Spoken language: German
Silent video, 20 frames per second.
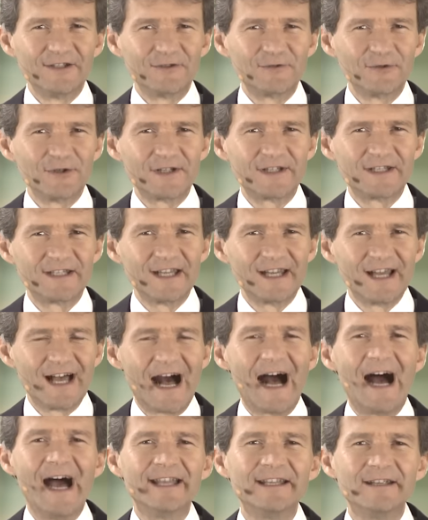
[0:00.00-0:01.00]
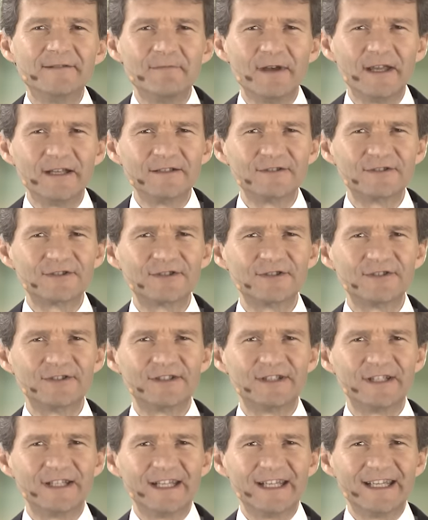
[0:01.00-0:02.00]
durch einen
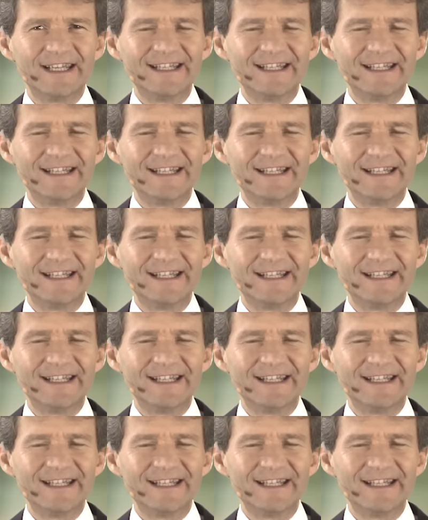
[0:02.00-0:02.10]
Menschen